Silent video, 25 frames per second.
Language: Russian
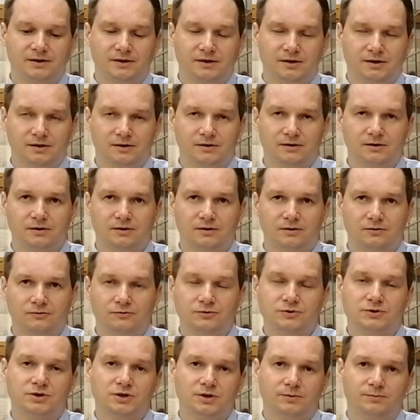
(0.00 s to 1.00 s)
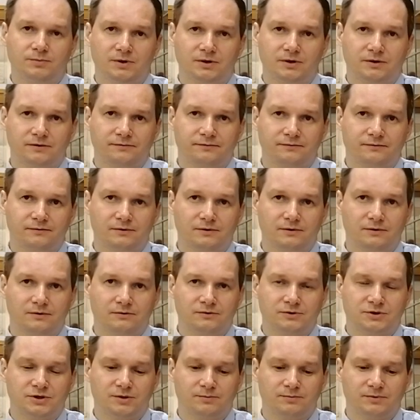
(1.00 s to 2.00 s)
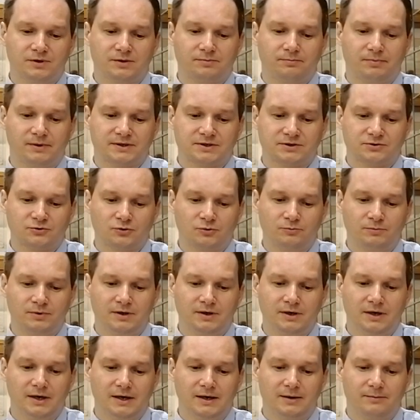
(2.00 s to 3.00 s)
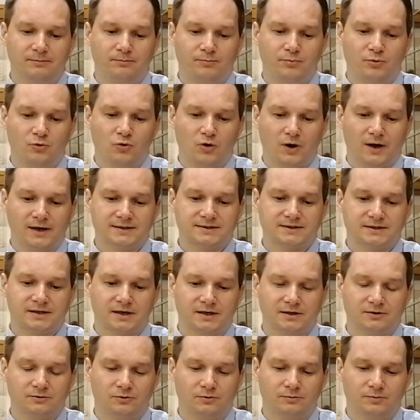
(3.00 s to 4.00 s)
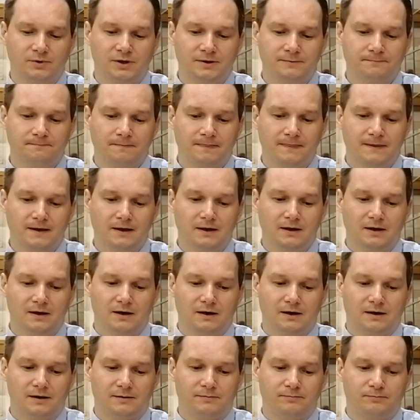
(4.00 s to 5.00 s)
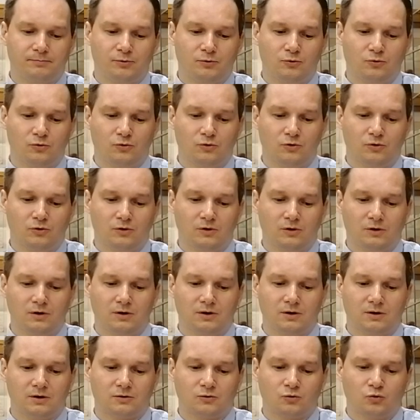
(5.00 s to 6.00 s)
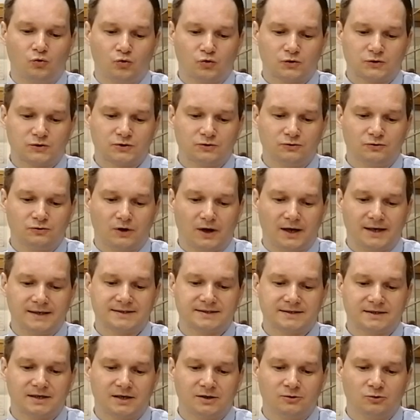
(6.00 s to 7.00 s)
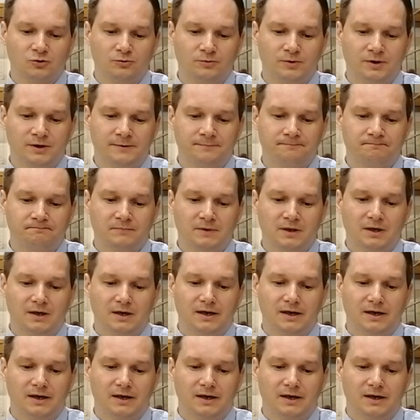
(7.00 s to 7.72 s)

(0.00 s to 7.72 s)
книг, учебников, учебных пособий по астрономии, по курсу астрономии.